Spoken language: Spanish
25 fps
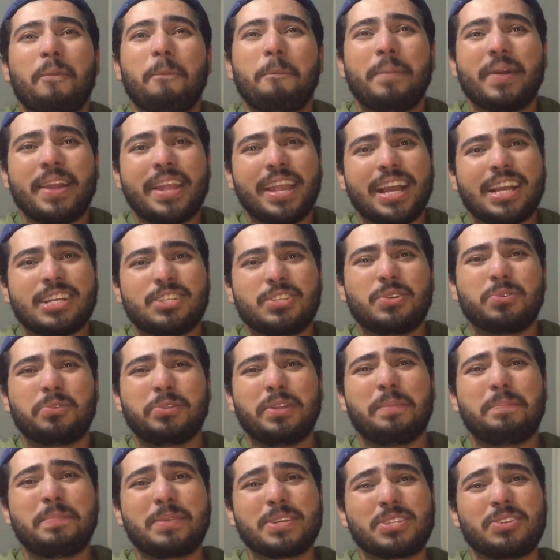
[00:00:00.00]
un payaso o
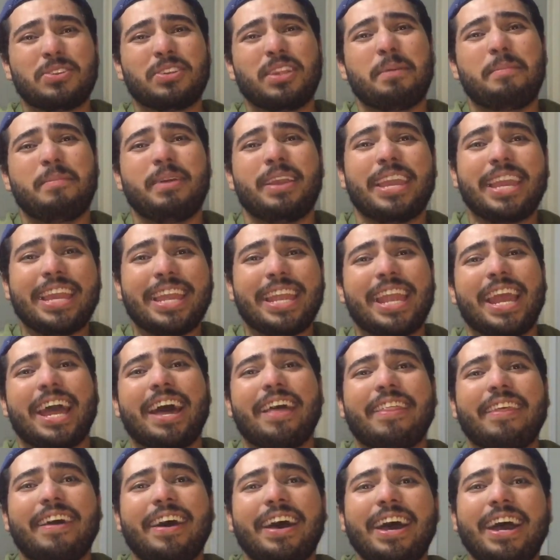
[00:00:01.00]
una persona
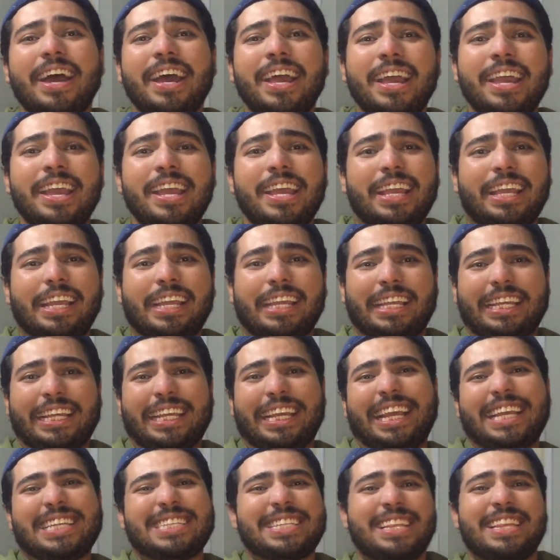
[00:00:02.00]
maquillada
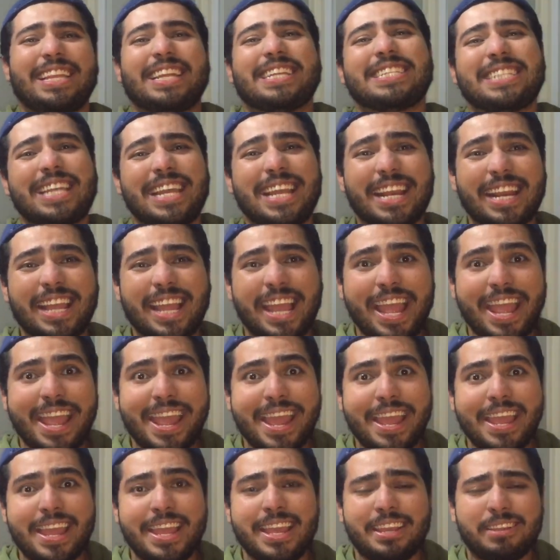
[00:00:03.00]
y que se te
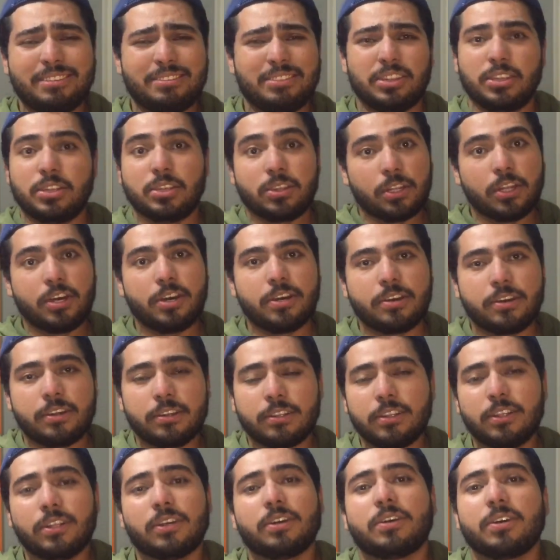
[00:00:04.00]
acerque y no,
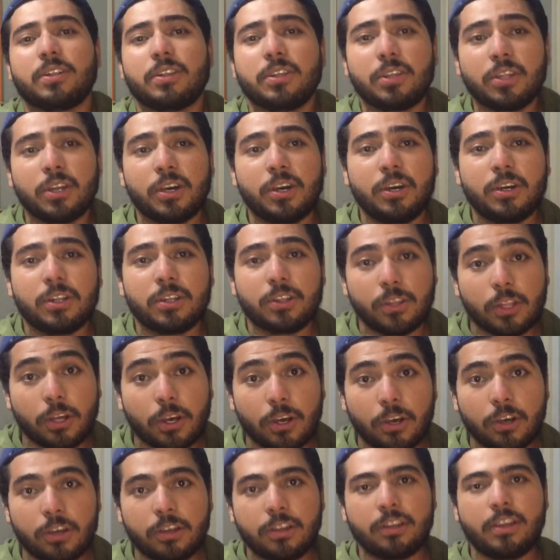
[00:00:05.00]
no, no,
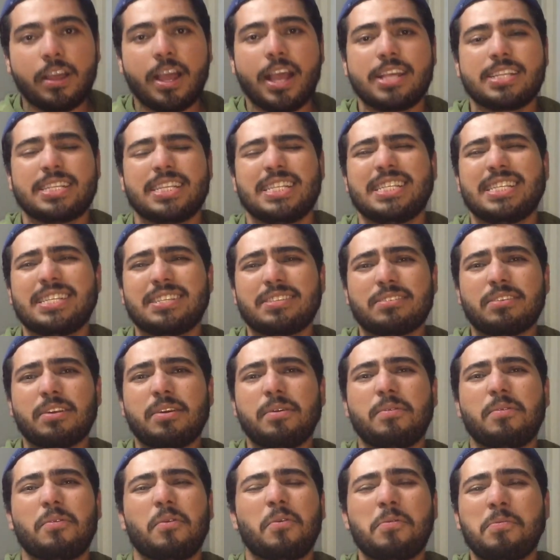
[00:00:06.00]
no. Es
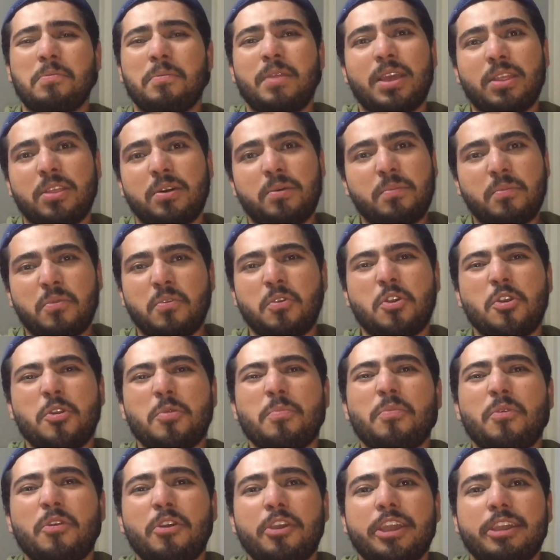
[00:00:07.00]
un miedo muy,
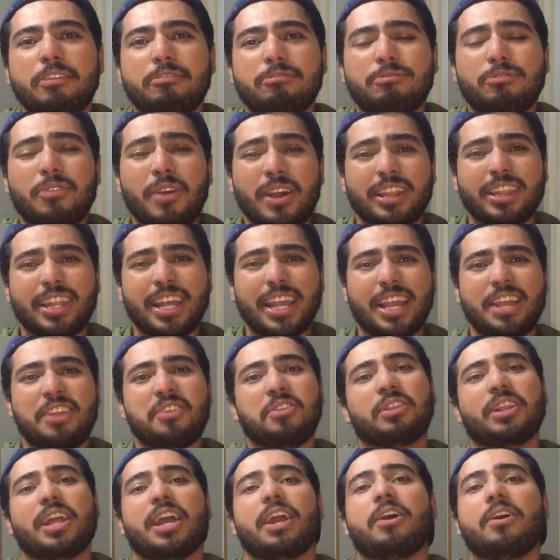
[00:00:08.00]
muy fuerte que
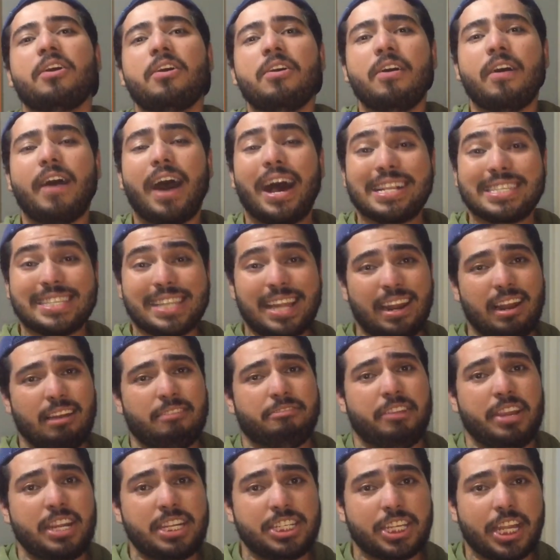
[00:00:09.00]
yo tengo hasta la
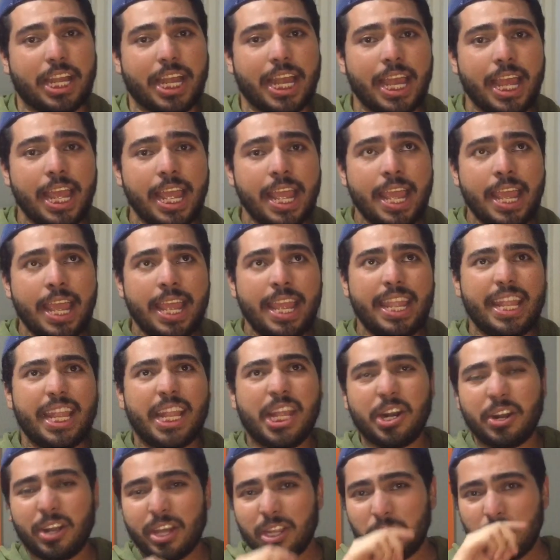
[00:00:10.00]
fecha. Y
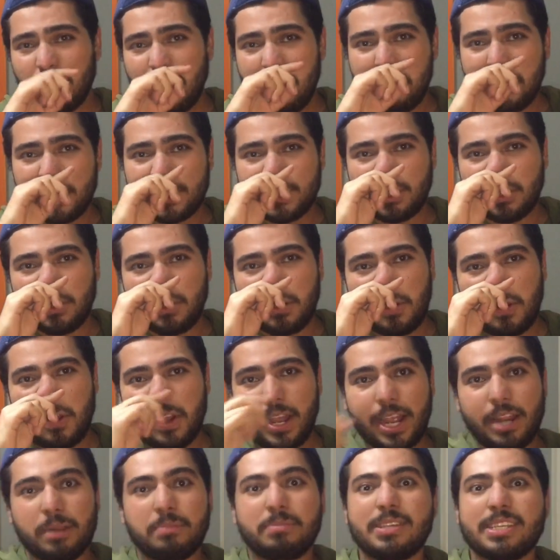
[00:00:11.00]
creo que todo
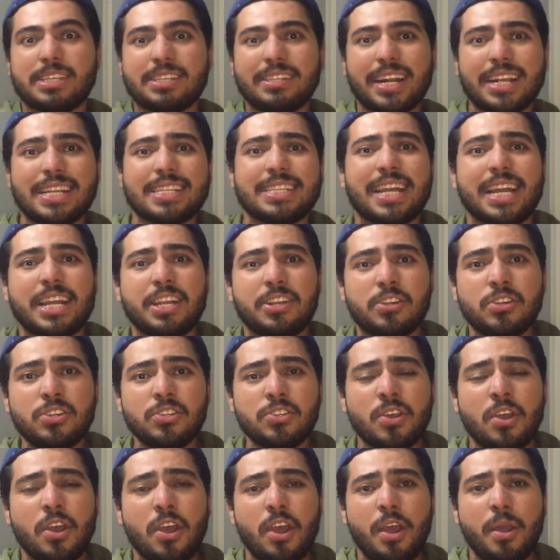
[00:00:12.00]
empezó en mis tres
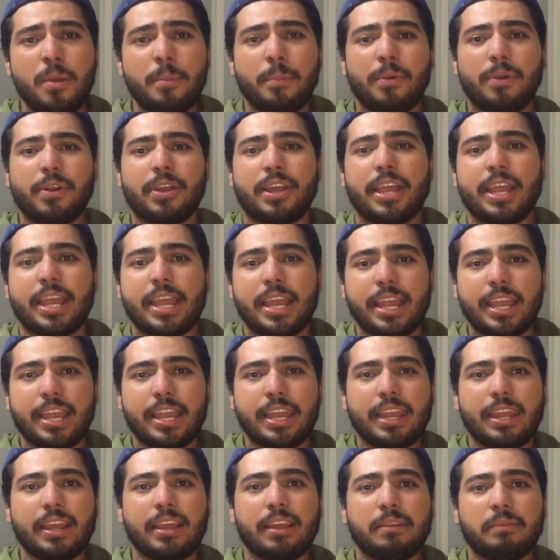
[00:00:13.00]
años
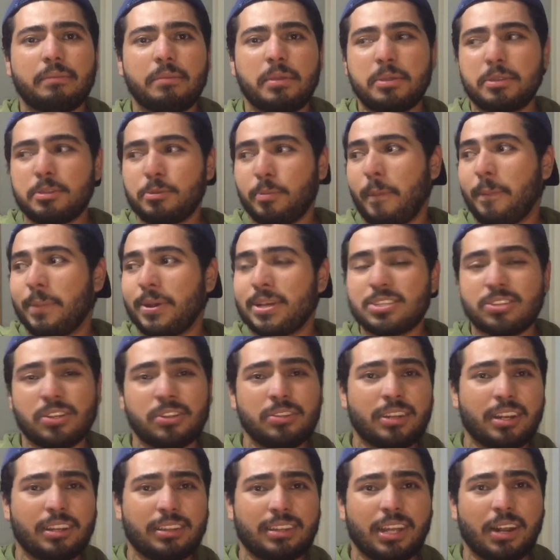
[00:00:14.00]
porque mis papás
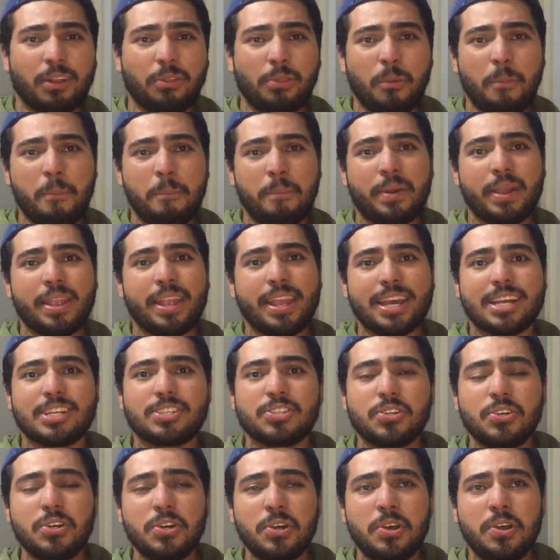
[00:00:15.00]
contrataron un
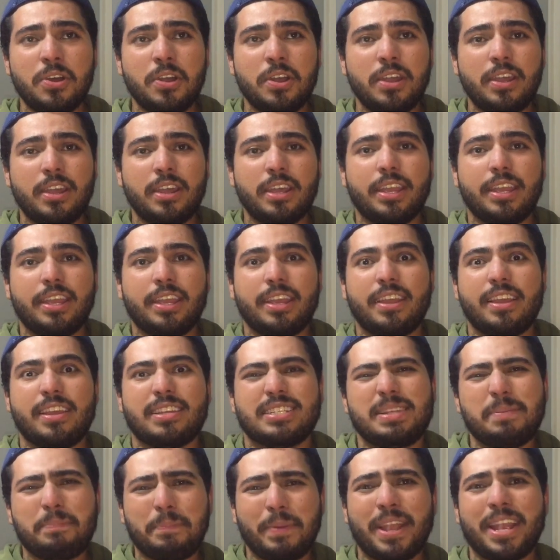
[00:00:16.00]
payaso y
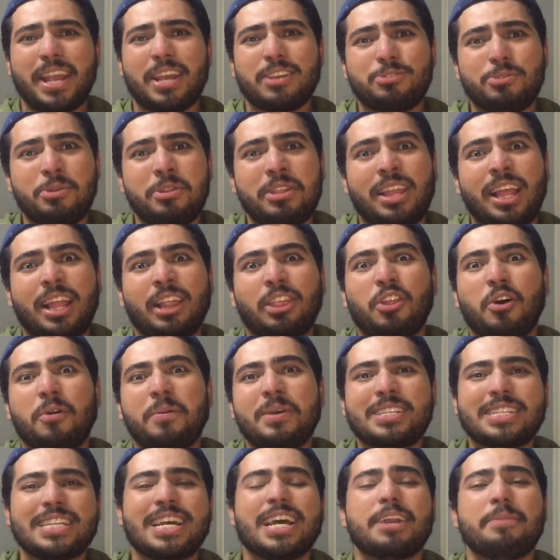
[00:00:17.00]
este payaso intentó
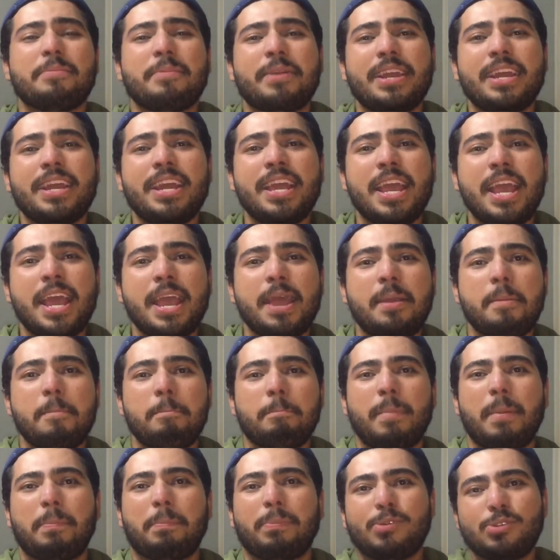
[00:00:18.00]
besarme
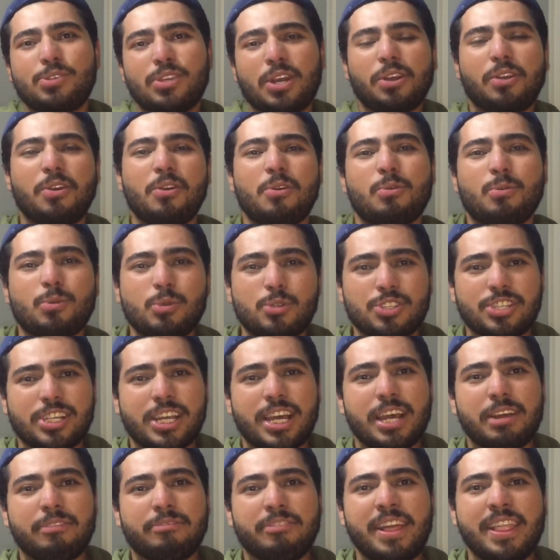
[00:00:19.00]
me puso a
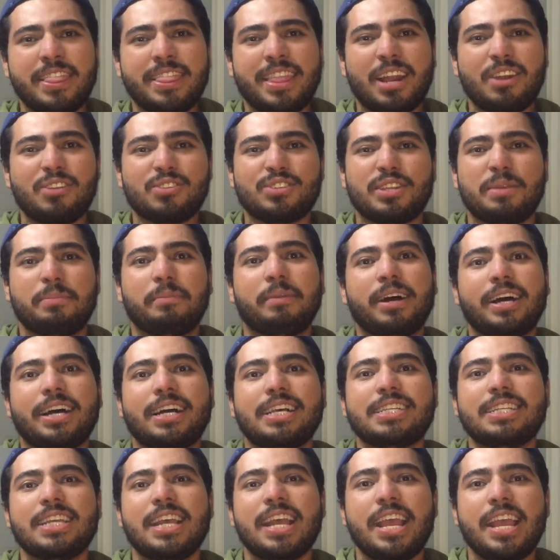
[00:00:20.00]
concursar frente a los
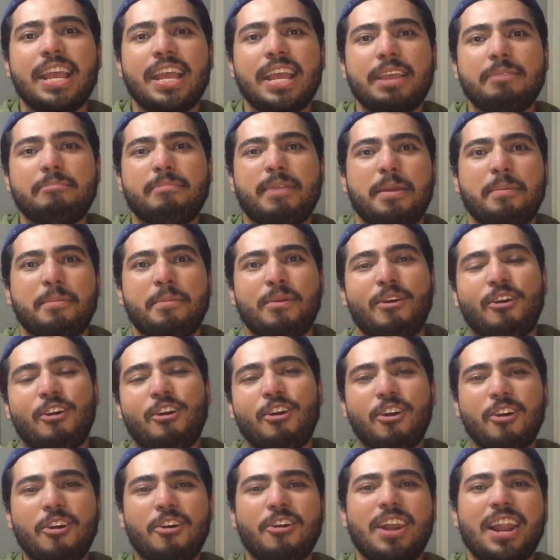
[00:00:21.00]
demás, me
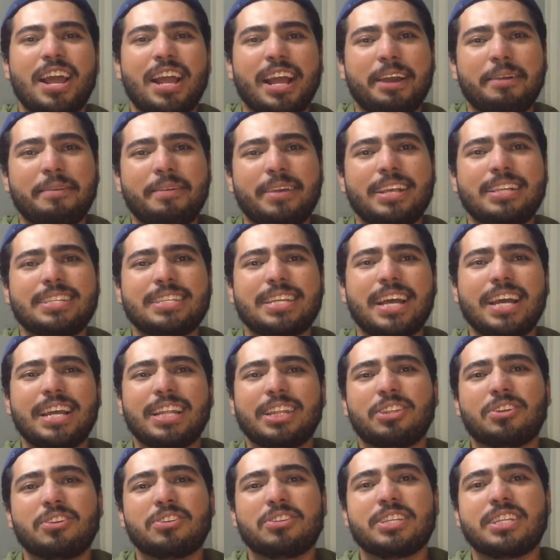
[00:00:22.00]
mojó la cabeza,
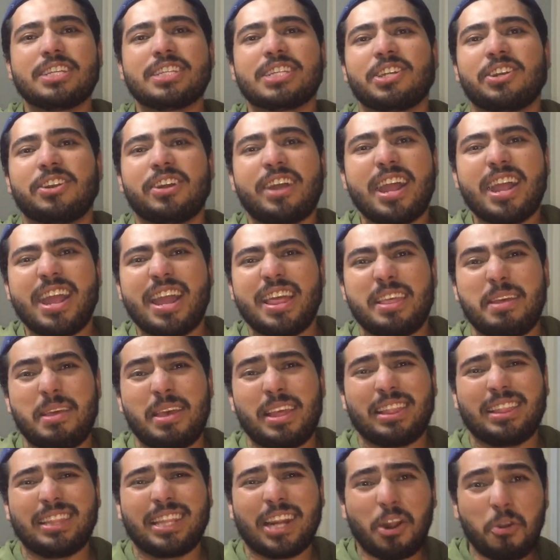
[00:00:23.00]
entonces creo que
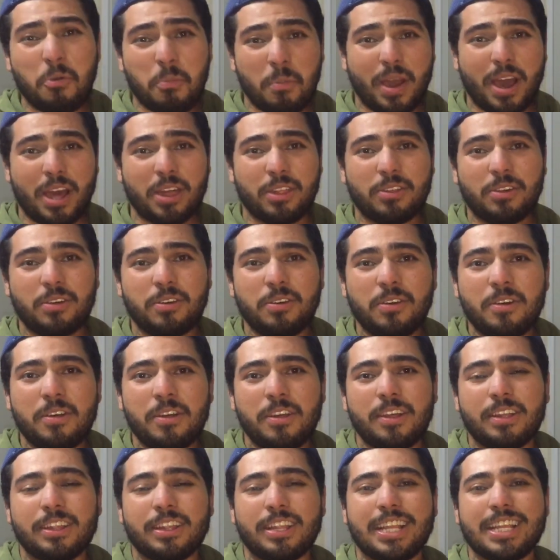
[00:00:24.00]
quedé traumado
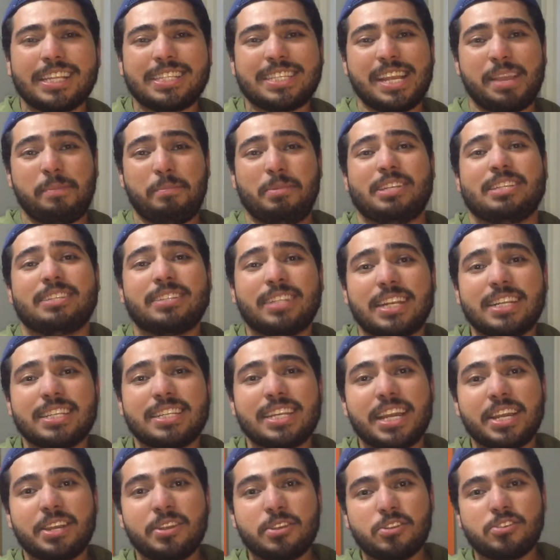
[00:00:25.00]
desde mis tres
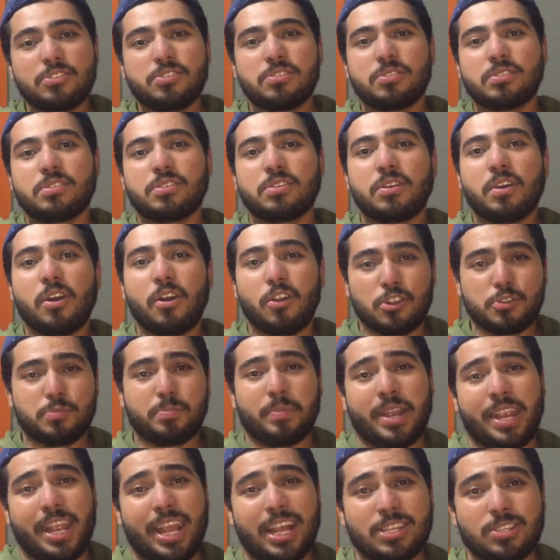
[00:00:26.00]
años con los
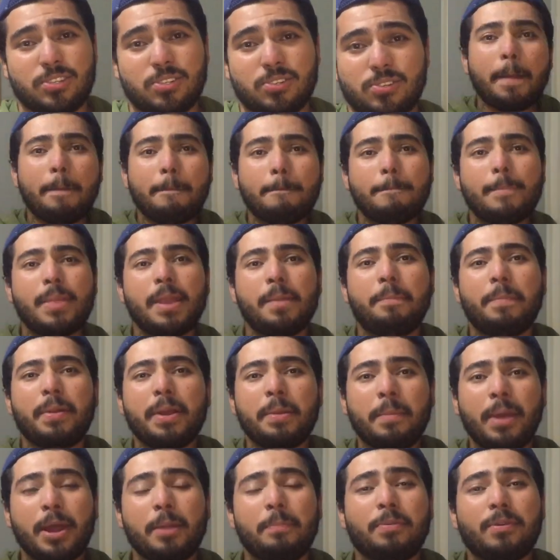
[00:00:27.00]
payasos. Mi
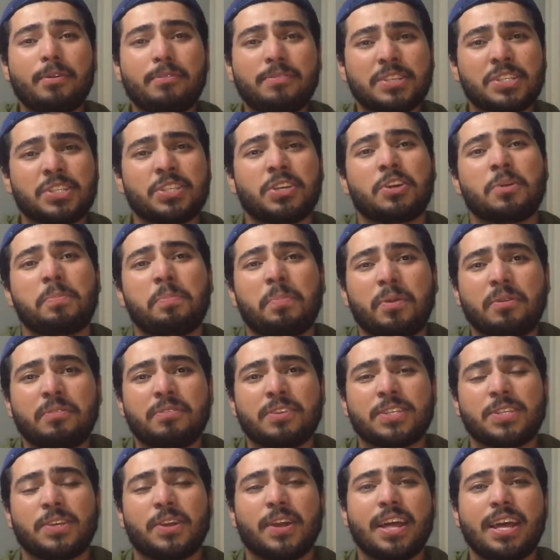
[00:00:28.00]
primer profesor o
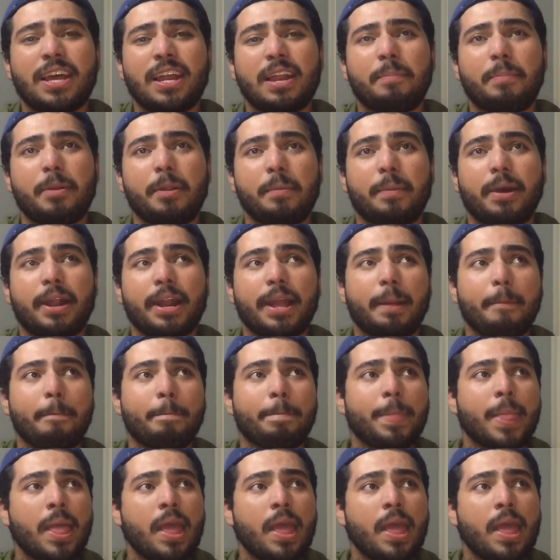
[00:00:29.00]
profesora de la primaria.